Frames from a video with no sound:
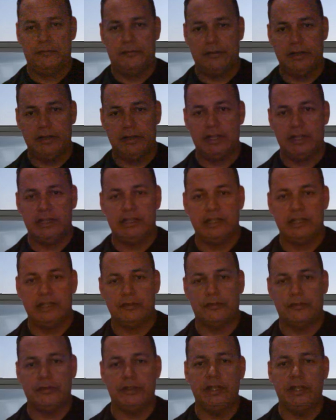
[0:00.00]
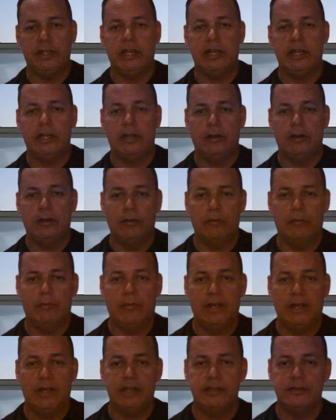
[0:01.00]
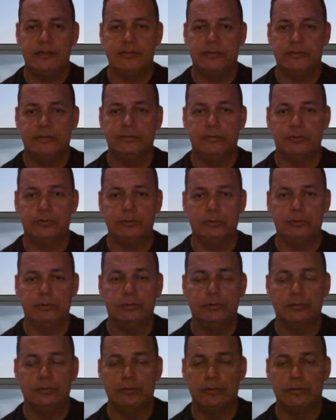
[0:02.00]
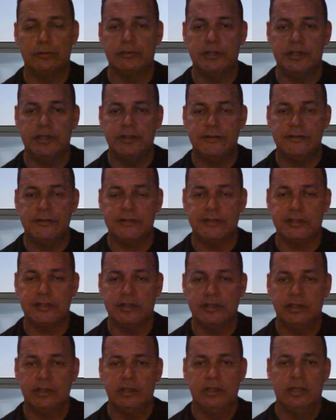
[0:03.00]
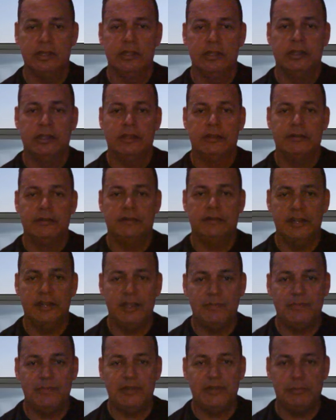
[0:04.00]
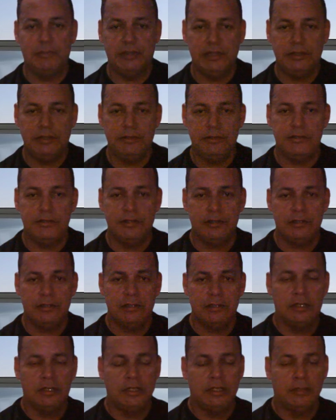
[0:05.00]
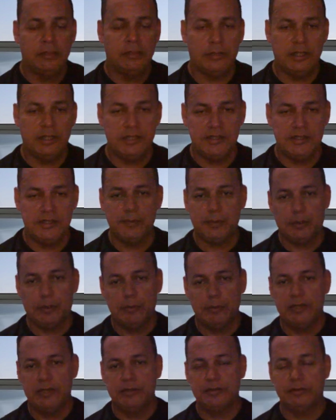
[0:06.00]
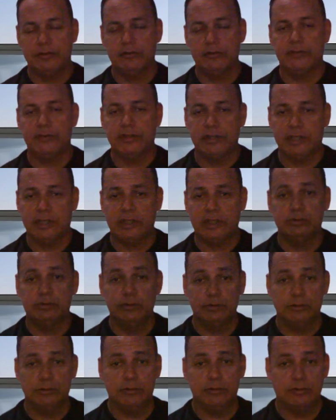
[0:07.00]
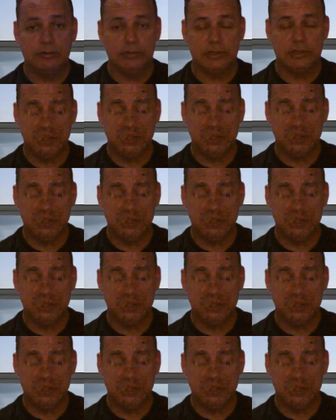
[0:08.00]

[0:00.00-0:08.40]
Fala fiel, mais um jogo do Corinthians aí, deprimente, principalmente no final do jogo, né?